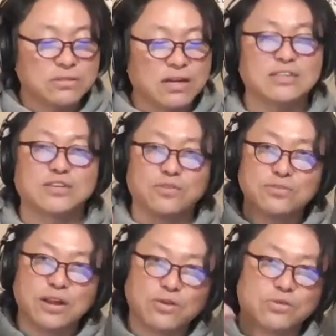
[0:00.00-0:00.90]
の中にこ
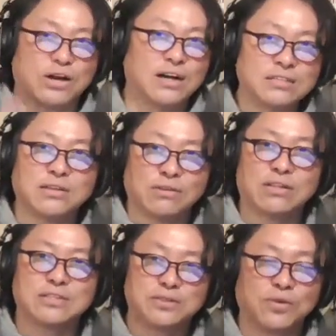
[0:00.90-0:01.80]
のレコードが入ってたわ
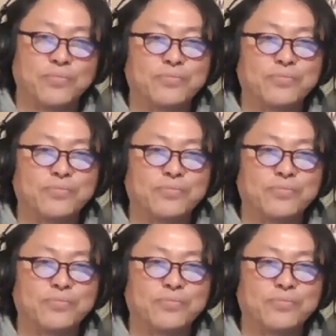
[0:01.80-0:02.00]
けですよ。